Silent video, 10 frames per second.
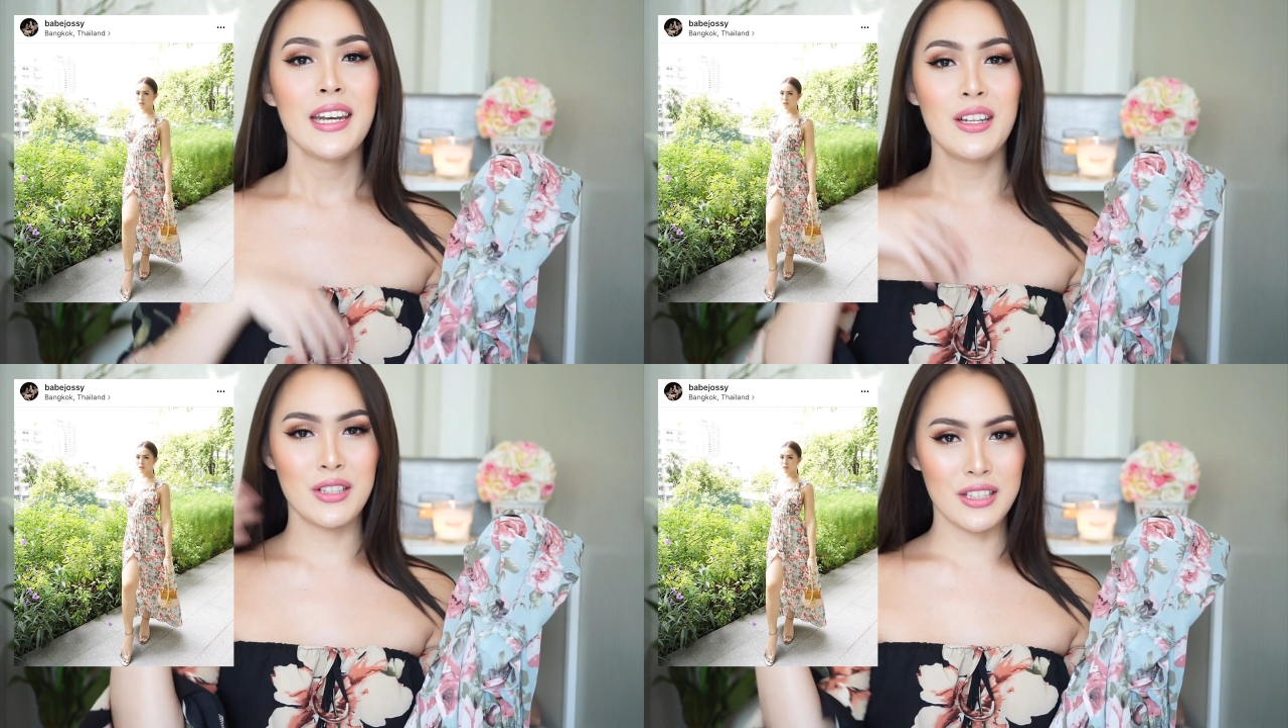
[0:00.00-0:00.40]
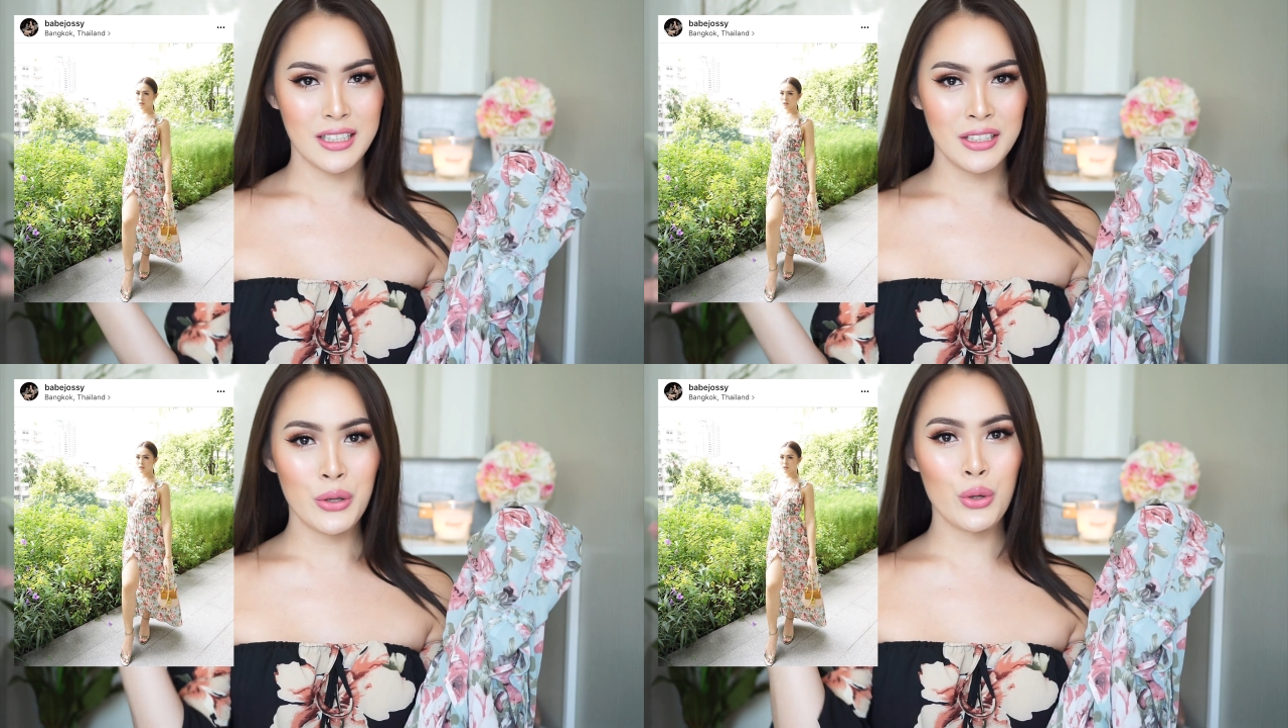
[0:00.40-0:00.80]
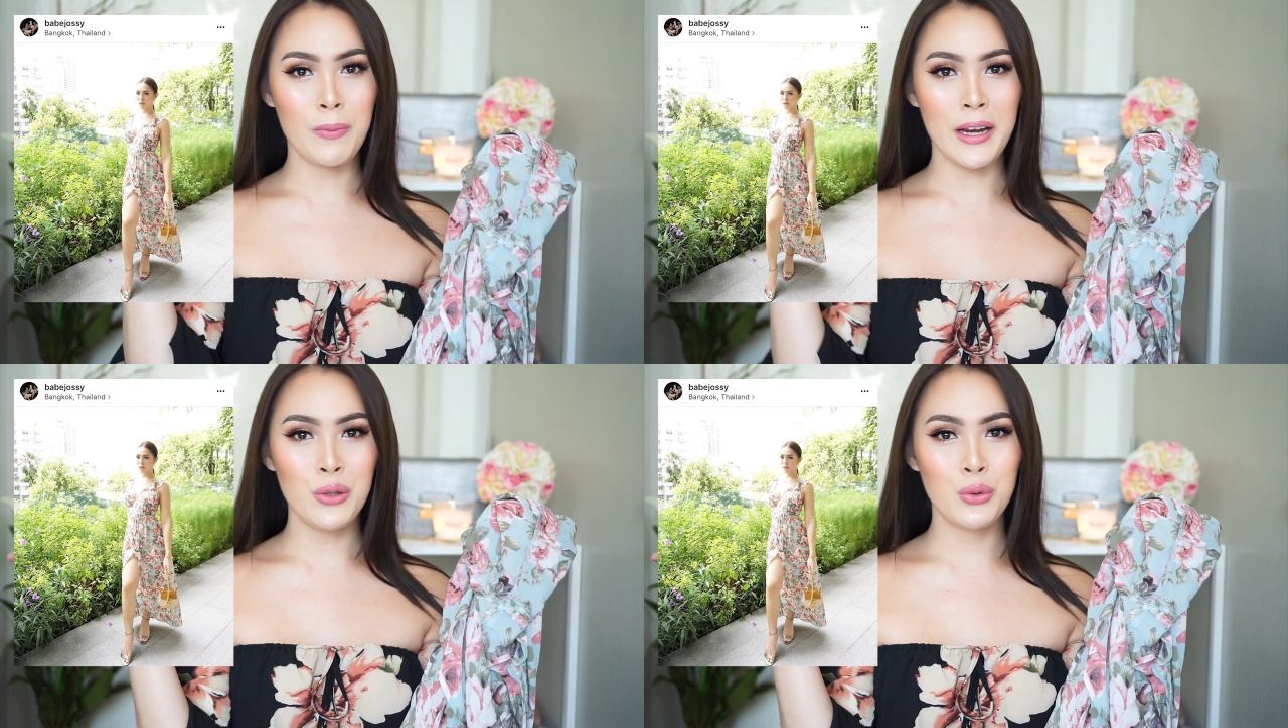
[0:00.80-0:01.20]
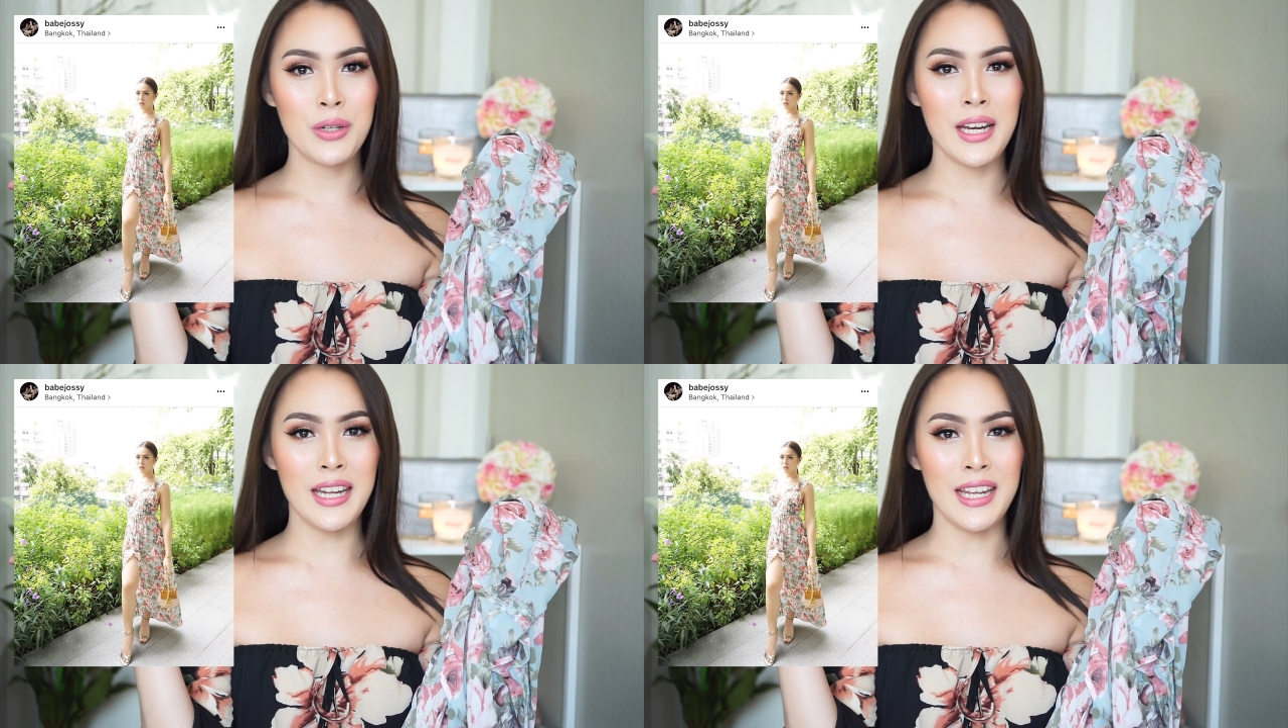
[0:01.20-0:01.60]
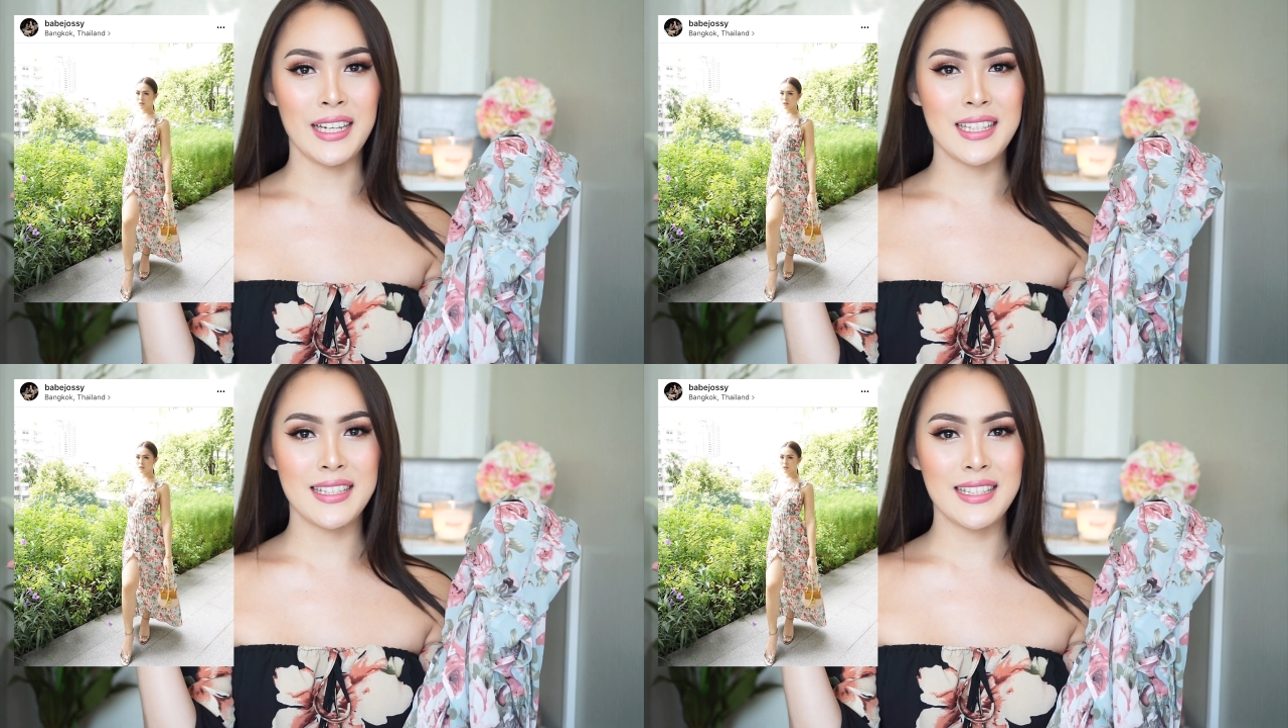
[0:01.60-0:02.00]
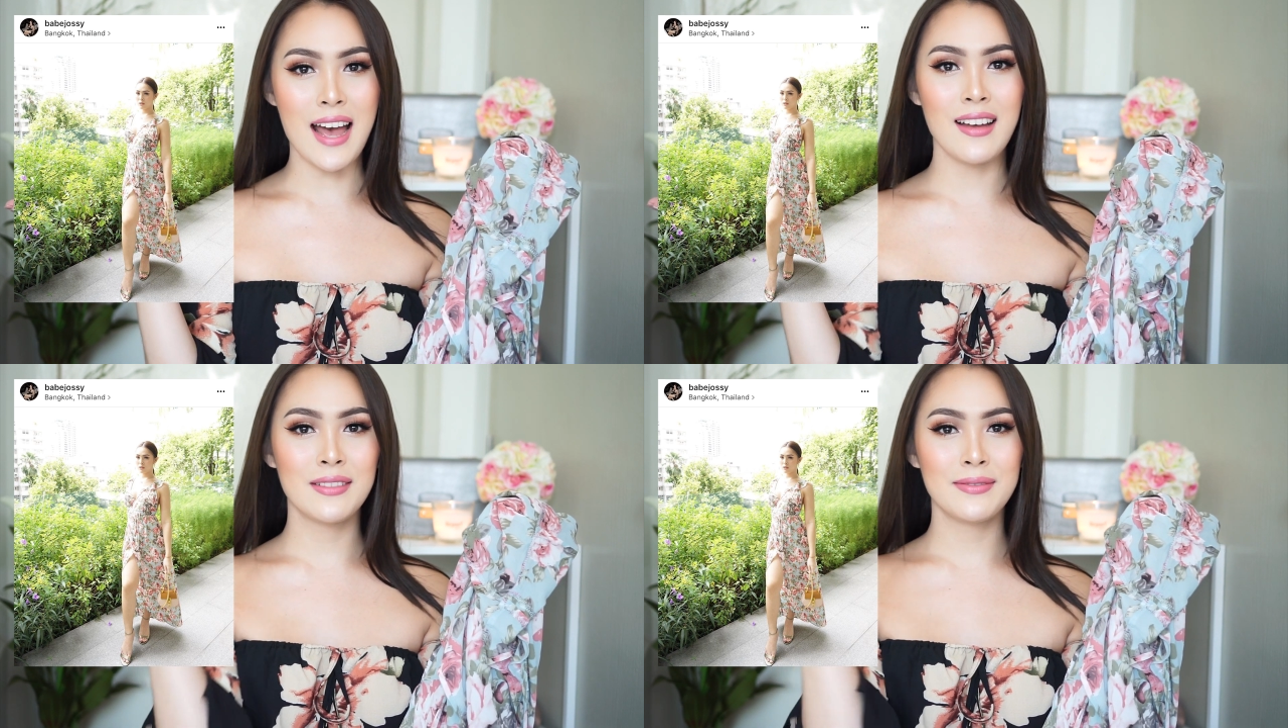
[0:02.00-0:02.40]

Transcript: เดี๋ยวจะขึ้นรูปให้ดูนั่นเองนะจ๊ะ